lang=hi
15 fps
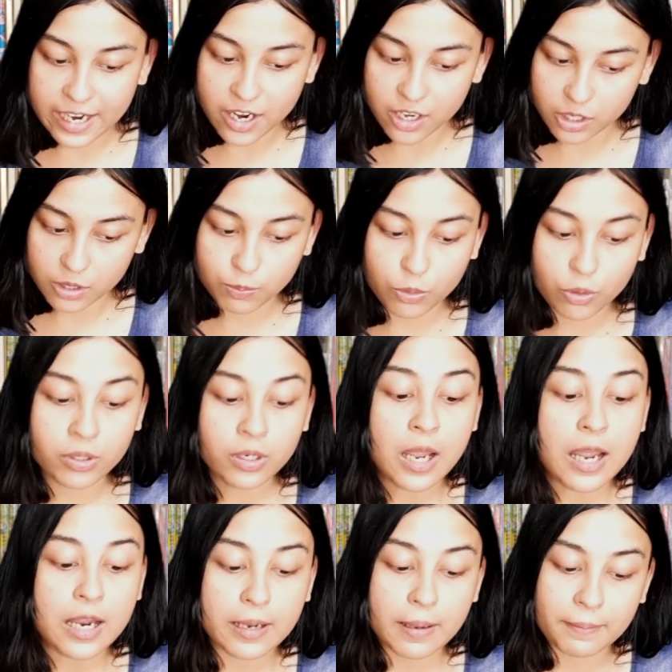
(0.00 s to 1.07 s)
खड़गपुर
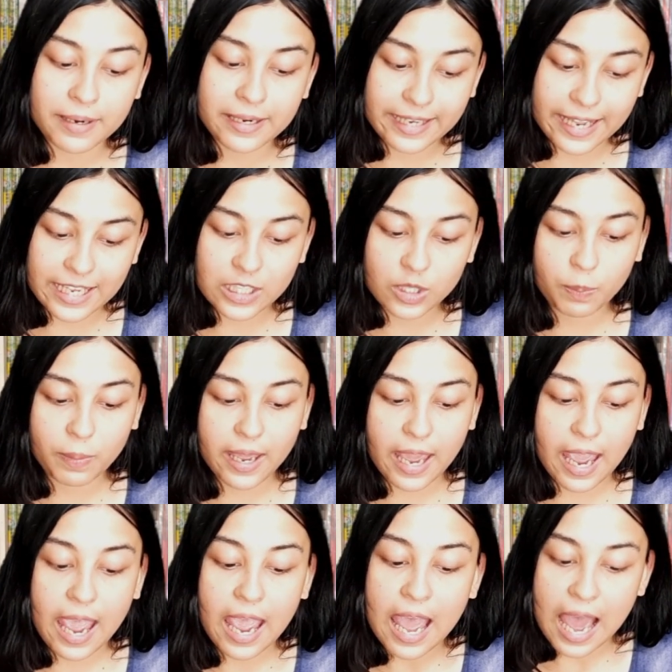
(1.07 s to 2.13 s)
नंबर टेंथ पे
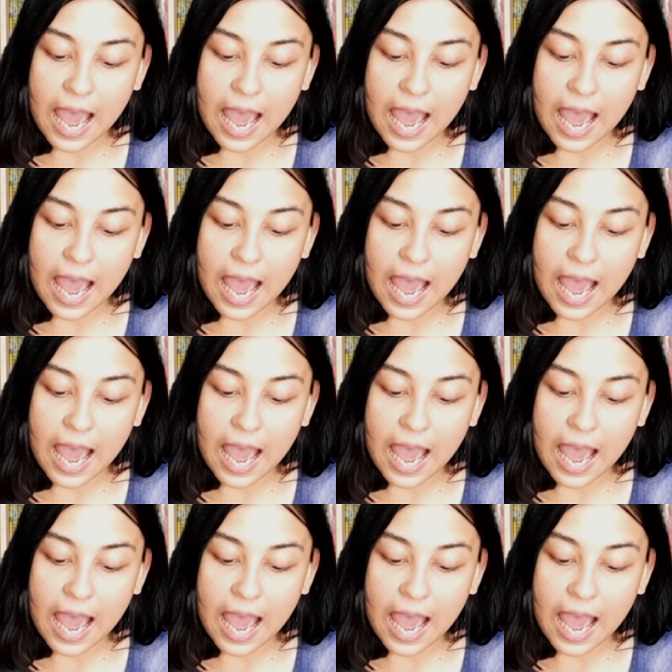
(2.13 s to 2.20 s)
है